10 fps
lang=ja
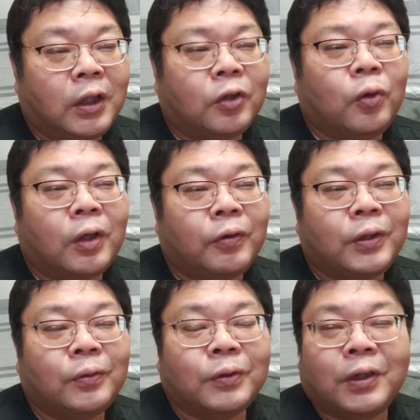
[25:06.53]
で1個は
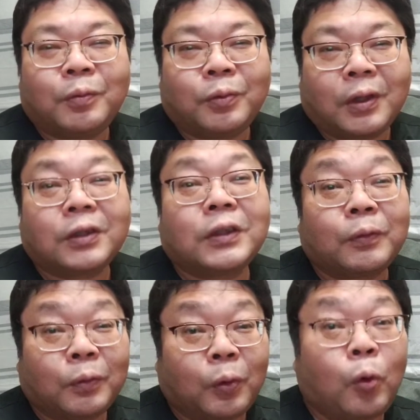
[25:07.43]
Windows 11になっ
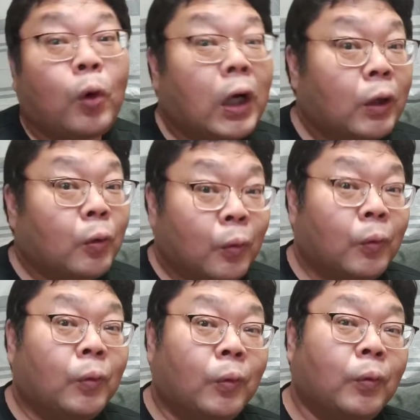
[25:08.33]
ちゃうと他
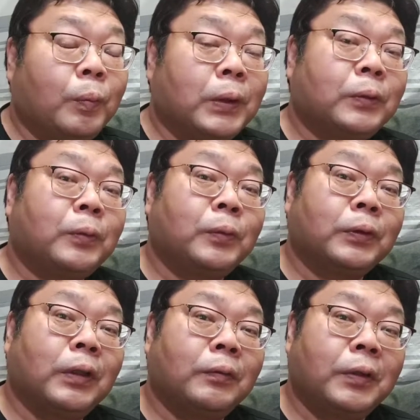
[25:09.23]
の
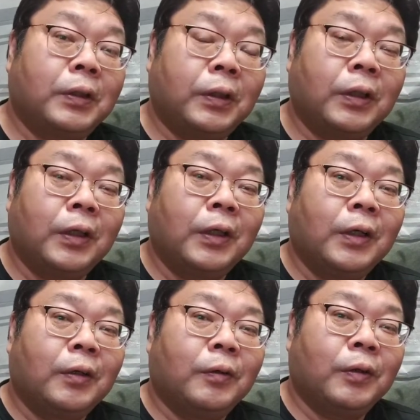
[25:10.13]
パソコン使う時に
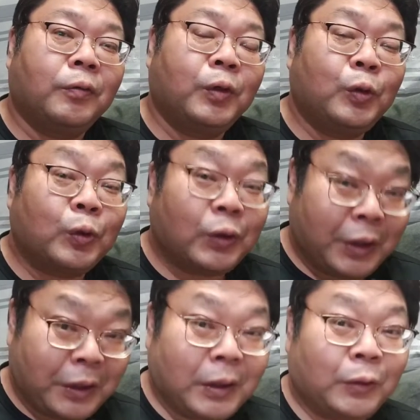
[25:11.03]

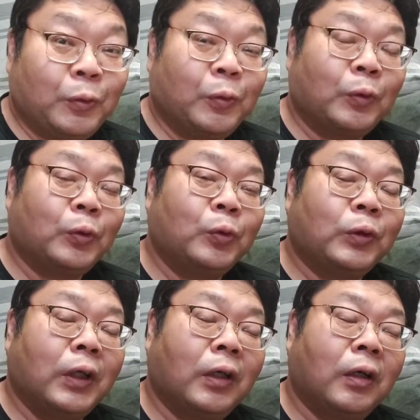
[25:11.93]
Windows 10だと
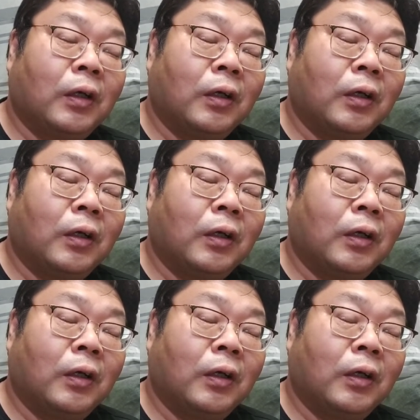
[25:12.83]
操作